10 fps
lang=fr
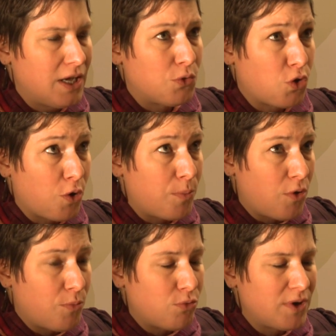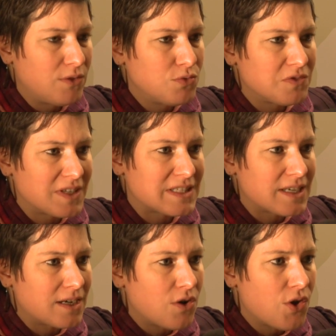donc un plan pour les
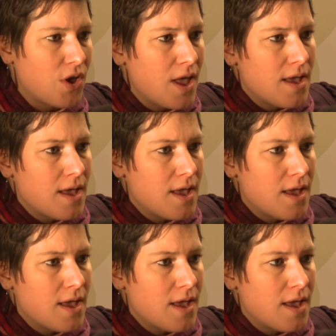12-25 ans.